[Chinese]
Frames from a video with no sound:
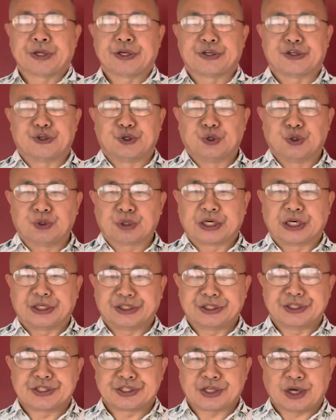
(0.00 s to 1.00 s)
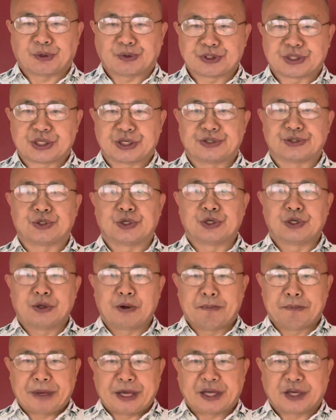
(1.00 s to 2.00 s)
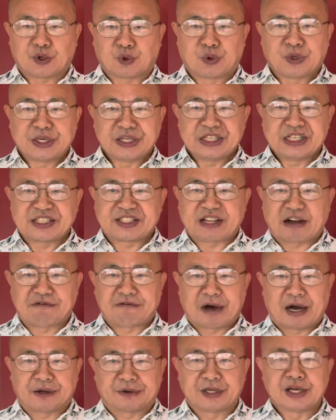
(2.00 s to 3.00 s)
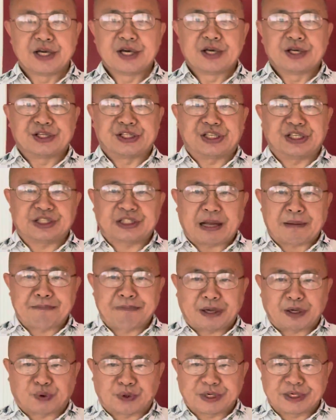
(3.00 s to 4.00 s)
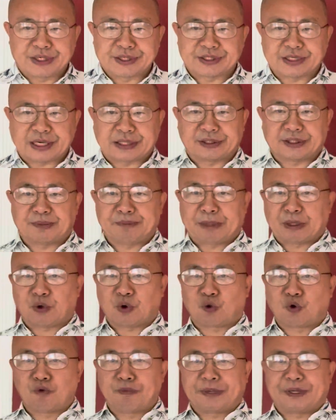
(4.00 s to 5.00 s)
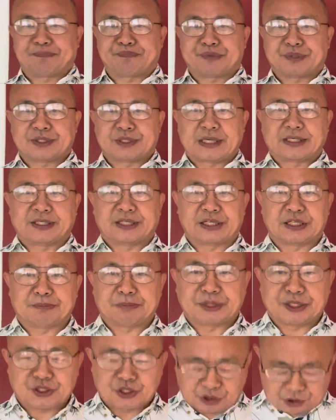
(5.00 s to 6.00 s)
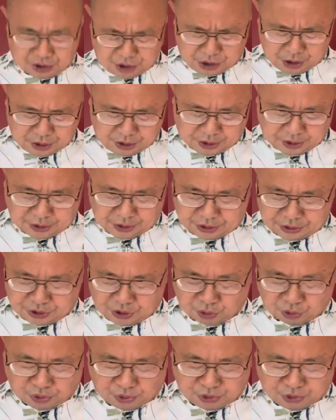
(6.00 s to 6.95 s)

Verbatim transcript: 有可能造成美国人的伤亡。一旦美国人在美国公民在那里面。呃，遭到